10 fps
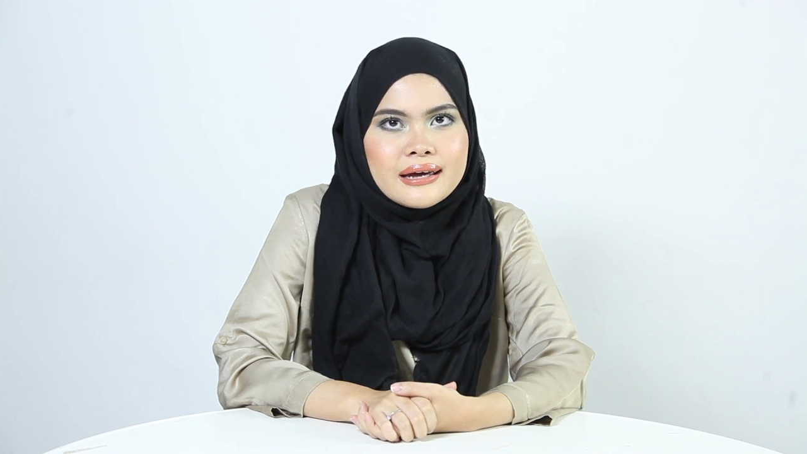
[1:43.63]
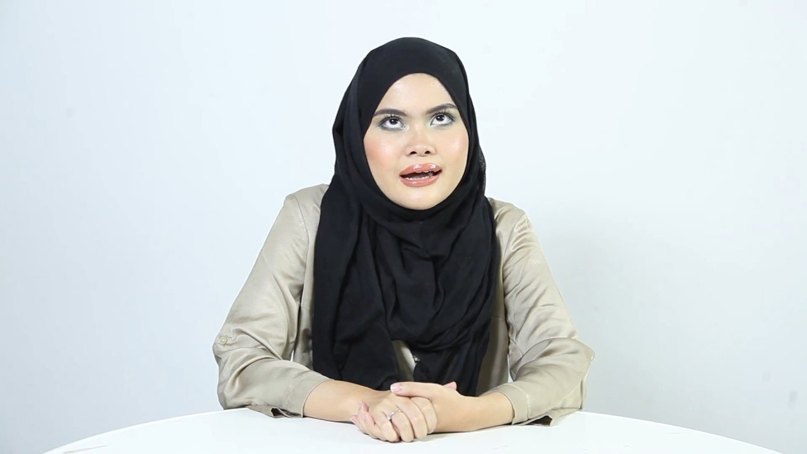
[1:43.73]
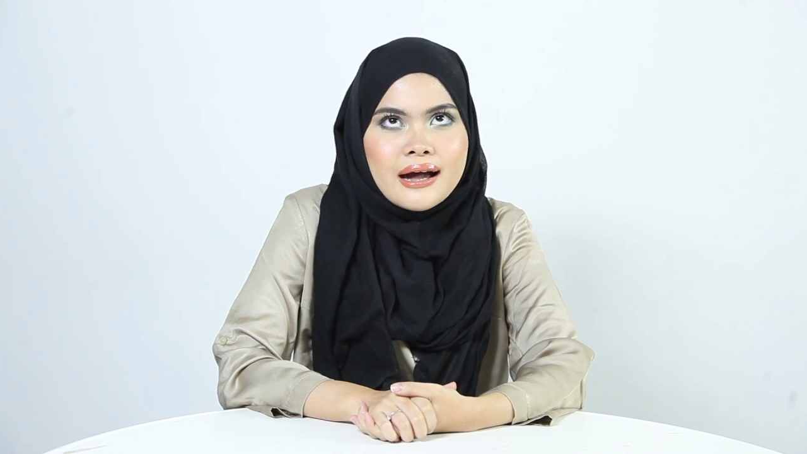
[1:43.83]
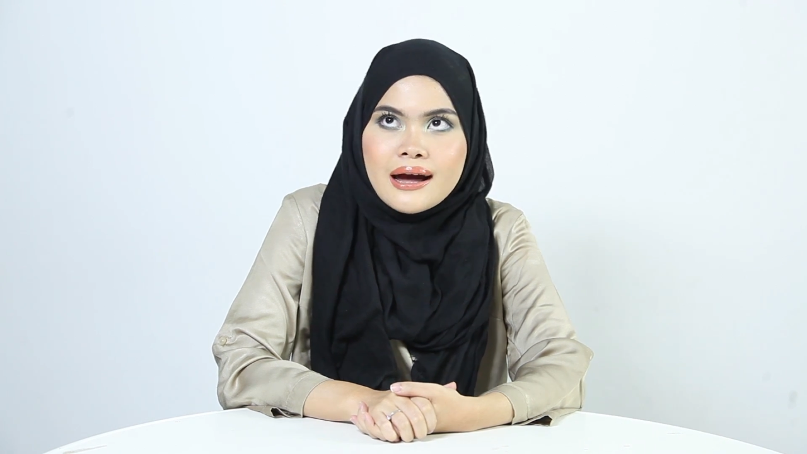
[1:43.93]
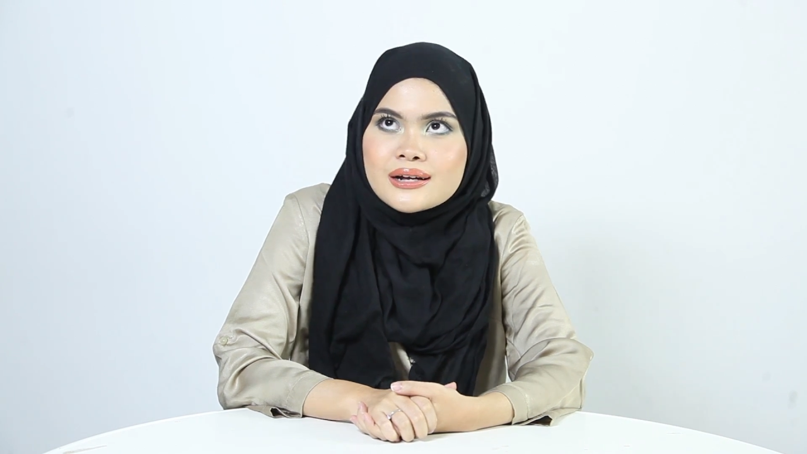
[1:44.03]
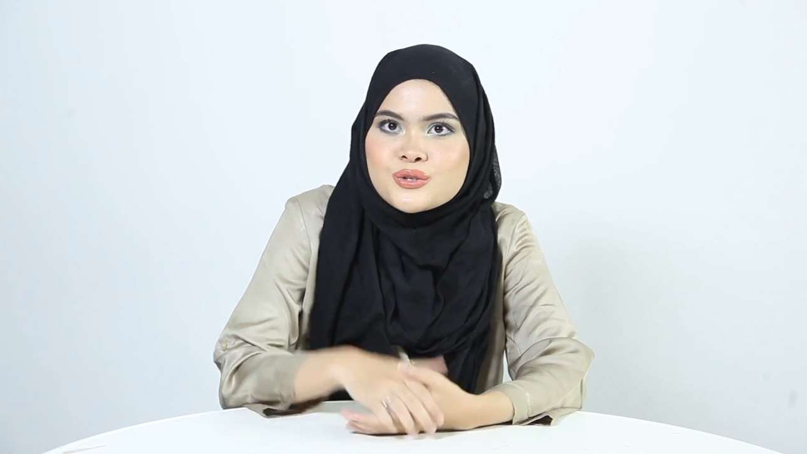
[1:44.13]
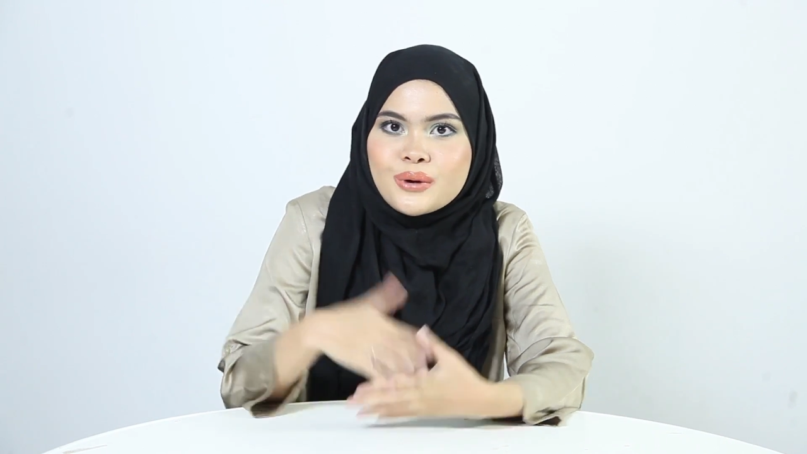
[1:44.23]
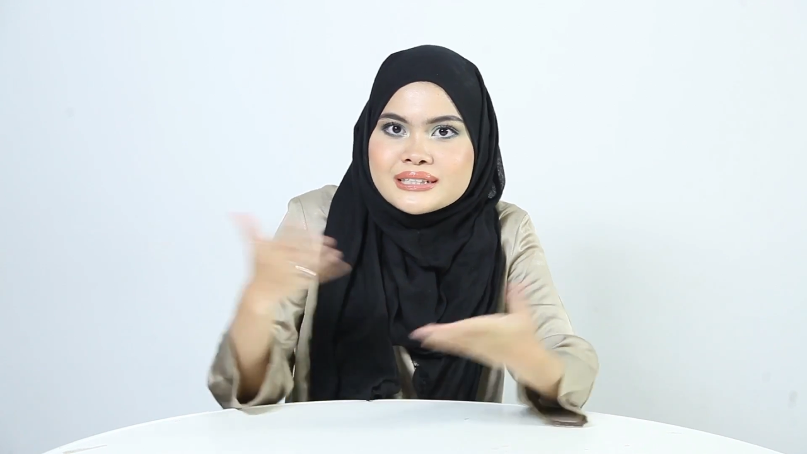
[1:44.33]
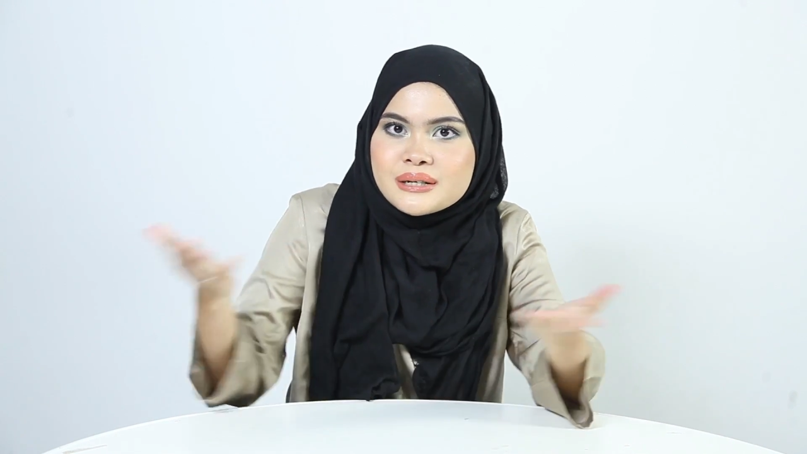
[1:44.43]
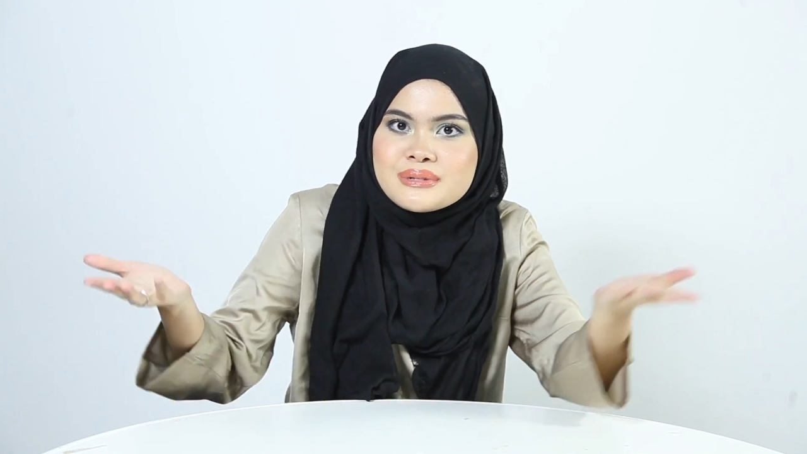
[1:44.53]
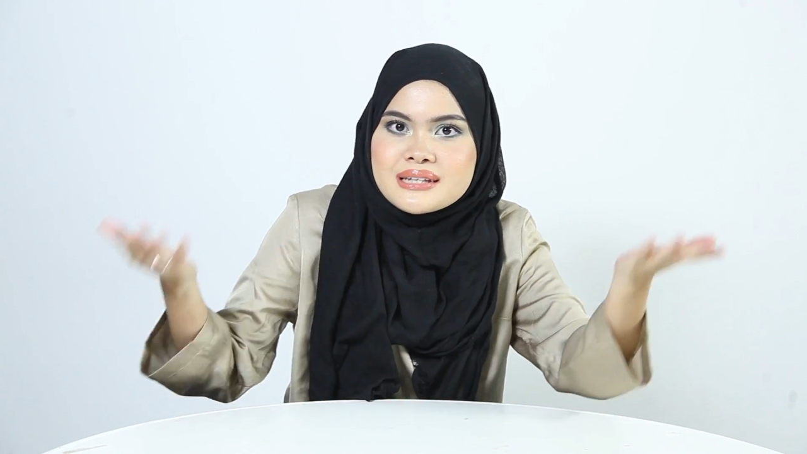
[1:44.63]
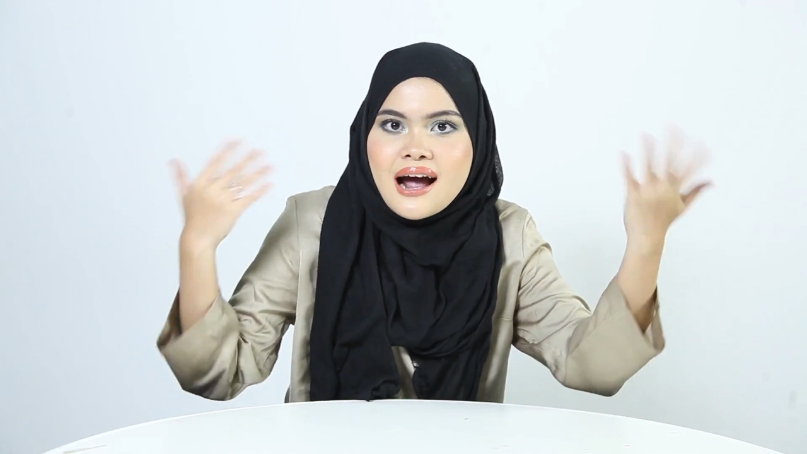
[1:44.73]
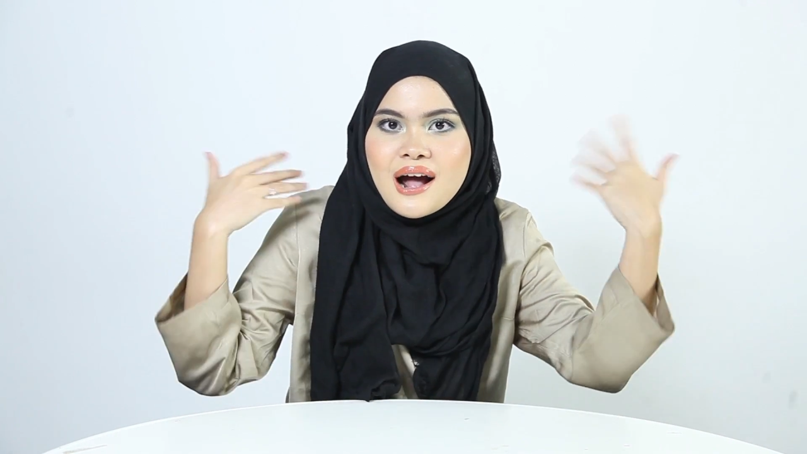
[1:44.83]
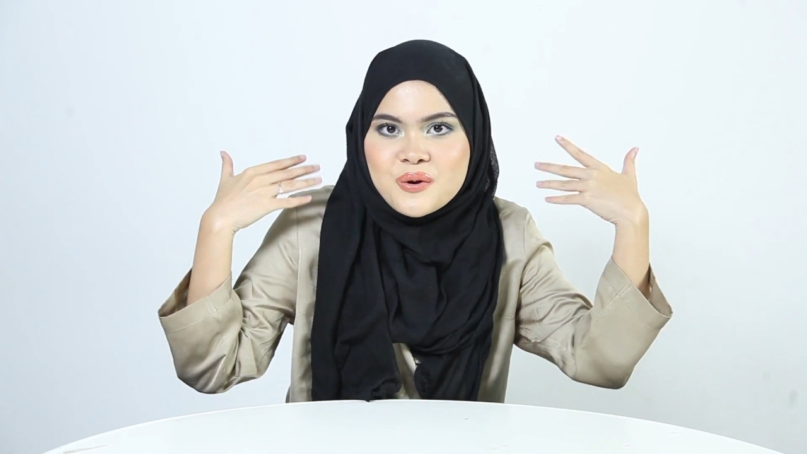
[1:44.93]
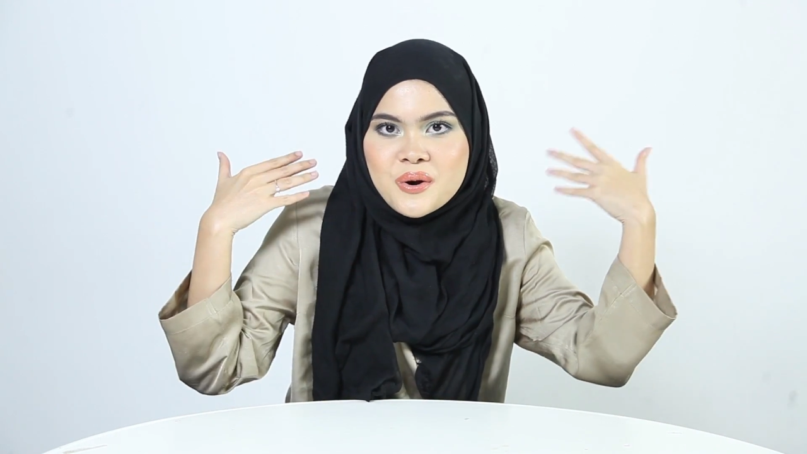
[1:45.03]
ya ah cuaca bisa ngaruh